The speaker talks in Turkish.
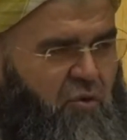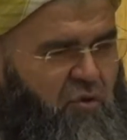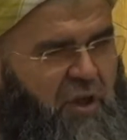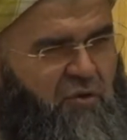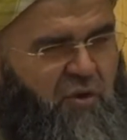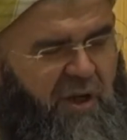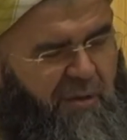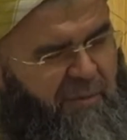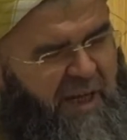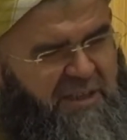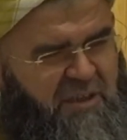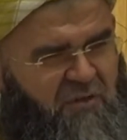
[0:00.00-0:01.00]
Ondan dolayı
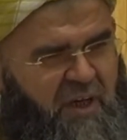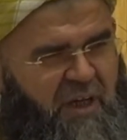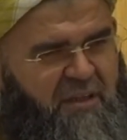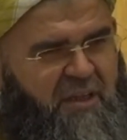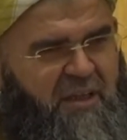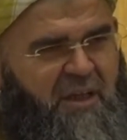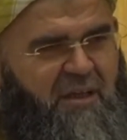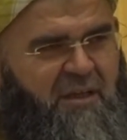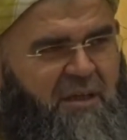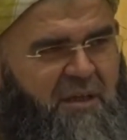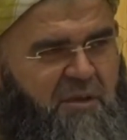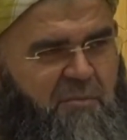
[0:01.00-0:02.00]
bazı rivayetlerde
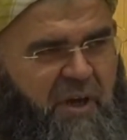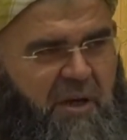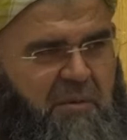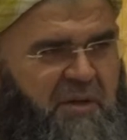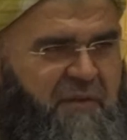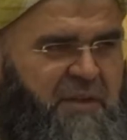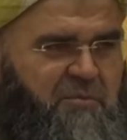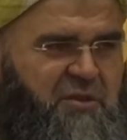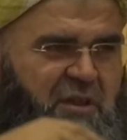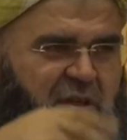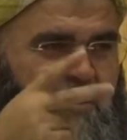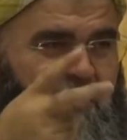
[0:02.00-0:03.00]
Peygamber Efendimiz
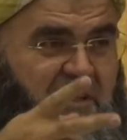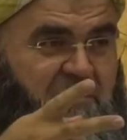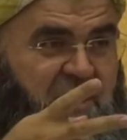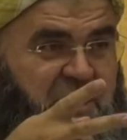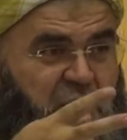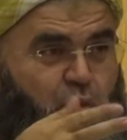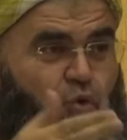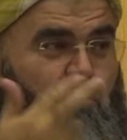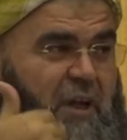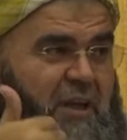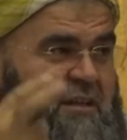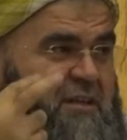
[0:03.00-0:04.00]
sallallahu aleyhi ve sellem iki
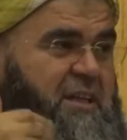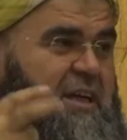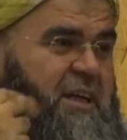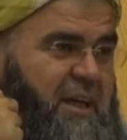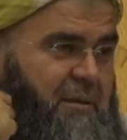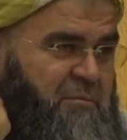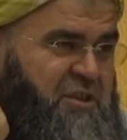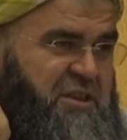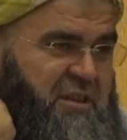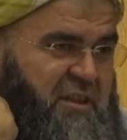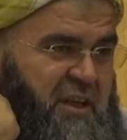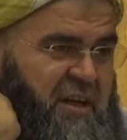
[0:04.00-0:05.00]
kurbanlıktan
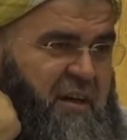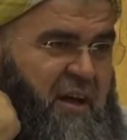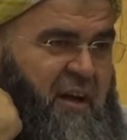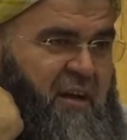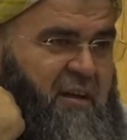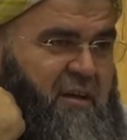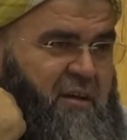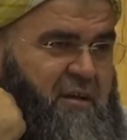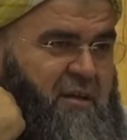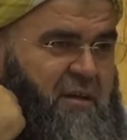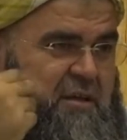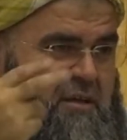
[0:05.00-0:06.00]
gelmiştir denir yani.
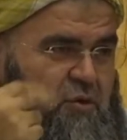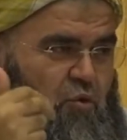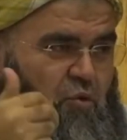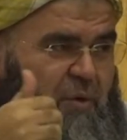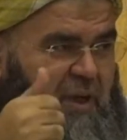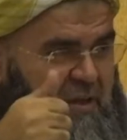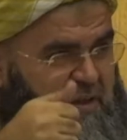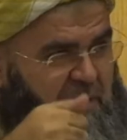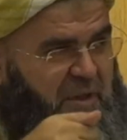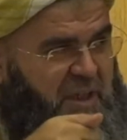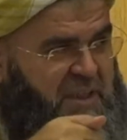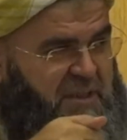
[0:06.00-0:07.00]
İki
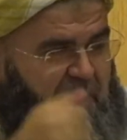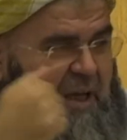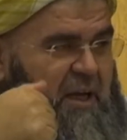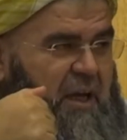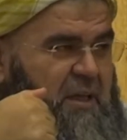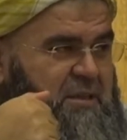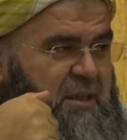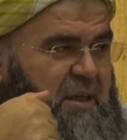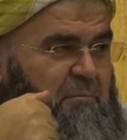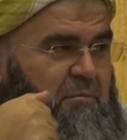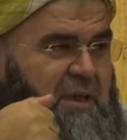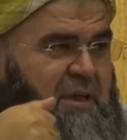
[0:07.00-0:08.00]
kurbanlıktan biri İsmail
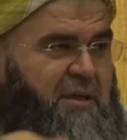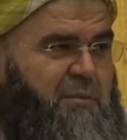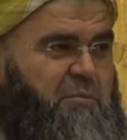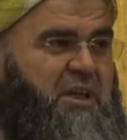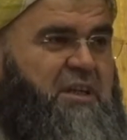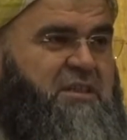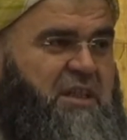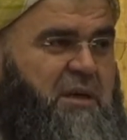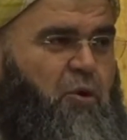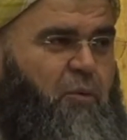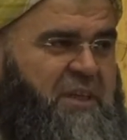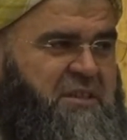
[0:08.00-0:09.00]
aleyhisselam birisi
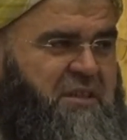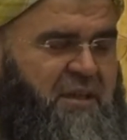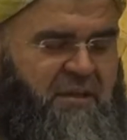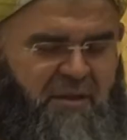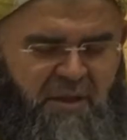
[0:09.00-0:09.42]
de babası.